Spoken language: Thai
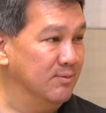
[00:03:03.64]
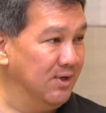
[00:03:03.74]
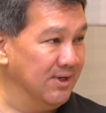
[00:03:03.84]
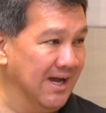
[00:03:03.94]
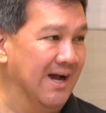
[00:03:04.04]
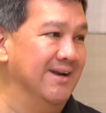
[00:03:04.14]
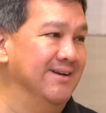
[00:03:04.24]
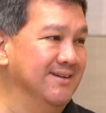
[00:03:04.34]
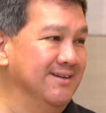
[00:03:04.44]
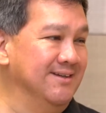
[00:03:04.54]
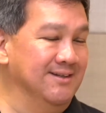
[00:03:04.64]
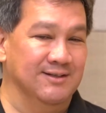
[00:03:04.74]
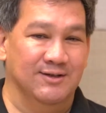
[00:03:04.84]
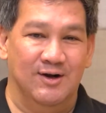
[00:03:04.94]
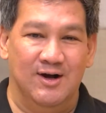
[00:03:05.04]
มต้องการ
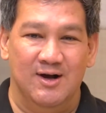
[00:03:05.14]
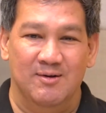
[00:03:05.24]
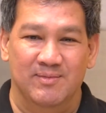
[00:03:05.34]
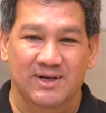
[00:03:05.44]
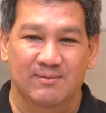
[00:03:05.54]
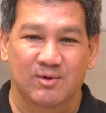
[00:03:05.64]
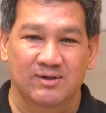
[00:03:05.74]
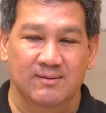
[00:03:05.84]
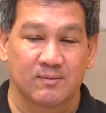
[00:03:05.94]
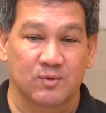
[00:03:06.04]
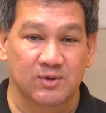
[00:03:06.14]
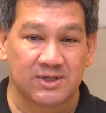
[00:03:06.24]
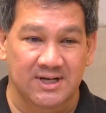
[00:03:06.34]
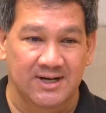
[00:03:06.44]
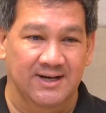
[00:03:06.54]
ก็เป็นระบบที่ผมคุ้น
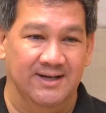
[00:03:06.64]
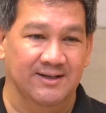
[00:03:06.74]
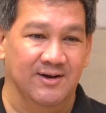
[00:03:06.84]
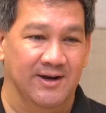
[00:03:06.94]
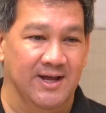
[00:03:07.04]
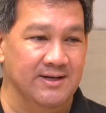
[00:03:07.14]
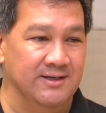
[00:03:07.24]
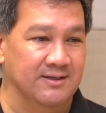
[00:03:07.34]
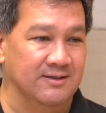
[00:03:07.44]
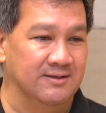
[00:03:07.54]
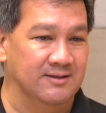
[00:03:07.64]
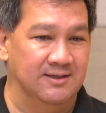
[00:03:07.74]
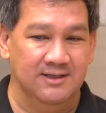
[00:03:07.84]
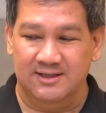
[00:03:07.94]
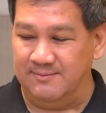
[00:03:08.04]
เคย ก่อนหน้า
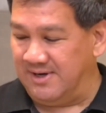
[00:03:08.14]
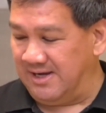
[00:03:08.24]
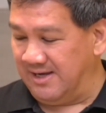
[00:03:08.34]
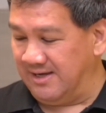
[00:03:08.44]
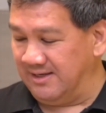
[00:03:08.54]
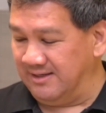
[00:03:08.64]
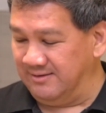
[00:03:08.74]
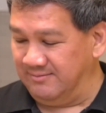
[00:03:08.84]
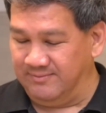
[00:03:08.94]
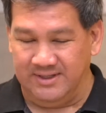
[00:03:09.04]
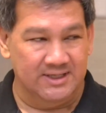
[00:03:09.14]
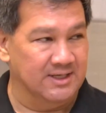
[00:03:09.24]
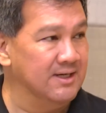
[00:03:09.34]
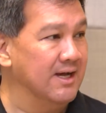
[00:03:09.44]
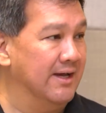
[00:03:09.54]
ที่จะมาเป็นดีล
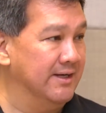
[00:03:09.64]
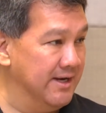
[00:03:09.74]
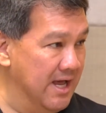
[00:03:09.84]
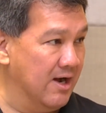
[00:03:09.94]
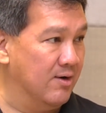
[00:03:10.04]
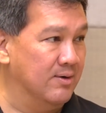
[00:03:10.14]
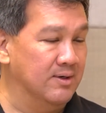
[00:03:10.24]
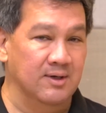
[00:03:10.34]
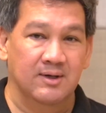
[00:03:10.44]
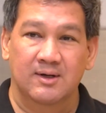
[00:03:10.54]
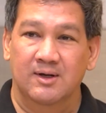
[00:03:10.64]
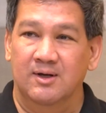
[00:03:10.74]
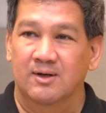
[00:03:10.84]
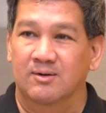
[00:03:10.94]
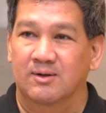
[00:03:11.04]
เลอร์ขายไดนาวครับ
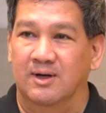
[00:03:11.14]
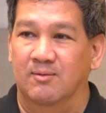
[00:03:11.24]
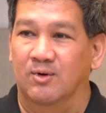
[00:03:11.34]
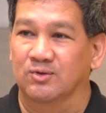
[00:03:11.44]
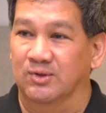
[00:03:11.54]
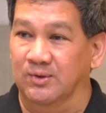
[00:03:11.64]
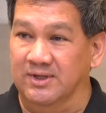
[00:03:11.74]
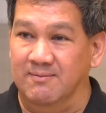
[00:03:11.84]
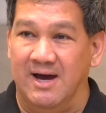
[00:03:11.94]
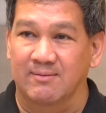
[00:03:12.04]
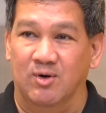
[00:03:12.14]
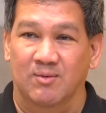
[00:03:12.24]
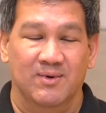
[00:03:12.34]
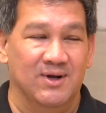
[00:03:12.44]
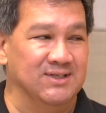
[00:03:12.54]
ลำโพงส่วนตัวที่บ้านผ
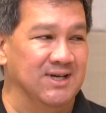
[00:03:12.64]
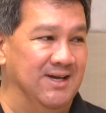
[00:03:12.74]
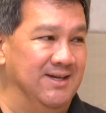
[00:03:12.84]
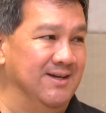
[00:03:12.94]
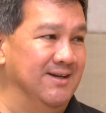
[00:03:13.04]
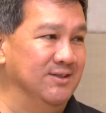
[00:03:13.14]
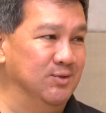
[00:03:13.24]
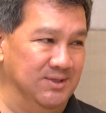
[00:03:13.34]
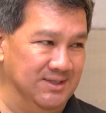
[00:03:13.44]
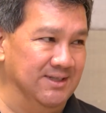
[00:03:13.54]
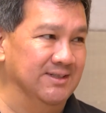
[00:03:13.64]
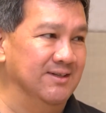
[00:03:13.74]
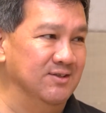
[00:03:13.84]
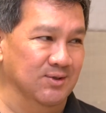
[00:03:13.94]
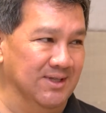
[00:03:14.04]
มก็ใช้ Twitter
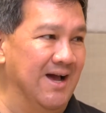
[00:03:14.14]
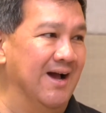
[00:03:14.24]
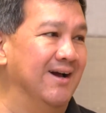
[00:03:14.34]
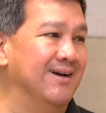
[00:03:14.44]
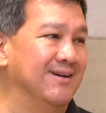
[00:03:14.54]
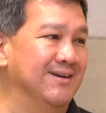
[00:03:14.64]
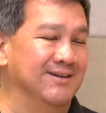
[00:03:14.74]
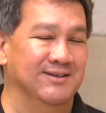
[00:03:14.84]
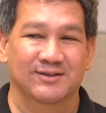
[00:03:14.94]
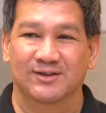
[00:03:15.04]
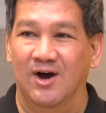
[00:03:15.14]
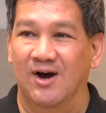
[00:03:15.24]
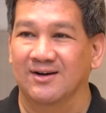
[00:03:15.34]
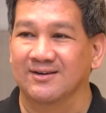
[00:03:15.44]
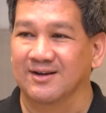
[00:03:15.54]
i s o t a ดอ
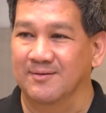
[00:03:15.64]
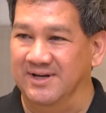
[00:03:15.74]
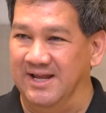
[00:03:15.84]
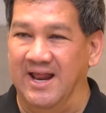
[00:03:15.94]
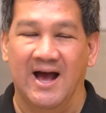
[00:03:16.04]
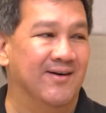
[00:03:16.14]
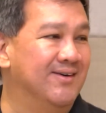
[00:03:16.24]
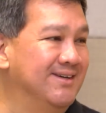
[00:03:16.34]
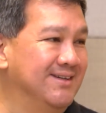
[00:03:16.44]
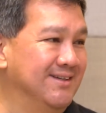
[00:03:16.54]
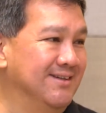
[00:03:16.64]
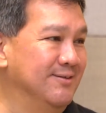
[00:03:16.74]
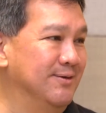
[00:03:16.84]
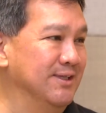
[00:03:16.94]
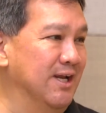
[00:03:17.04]
กก็เป็นไดนาว
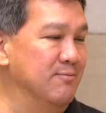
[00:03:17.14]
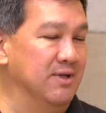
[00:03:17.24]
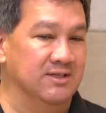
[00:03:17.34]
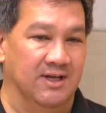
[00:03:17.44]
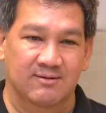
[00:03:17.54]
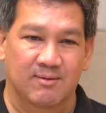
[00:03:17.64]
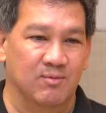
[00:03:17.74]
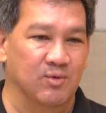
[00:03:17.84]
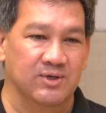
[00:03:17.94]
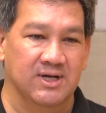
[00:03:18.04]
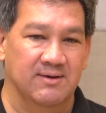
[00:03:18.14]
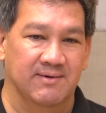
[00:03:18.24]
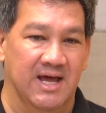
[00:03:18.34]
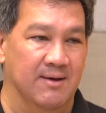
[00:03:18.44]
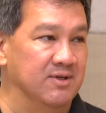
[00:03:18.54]
เพราะฉะนั้นเป็นเสียงที่ผมคุ้นเคย
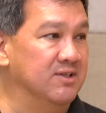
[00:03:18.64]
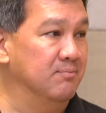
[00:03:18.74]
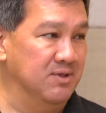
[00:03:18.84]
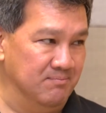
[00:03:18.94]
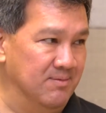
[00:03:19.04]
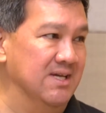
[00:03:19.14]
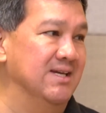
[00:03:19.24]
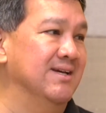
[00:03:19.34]
มานานเป็น 10บสปี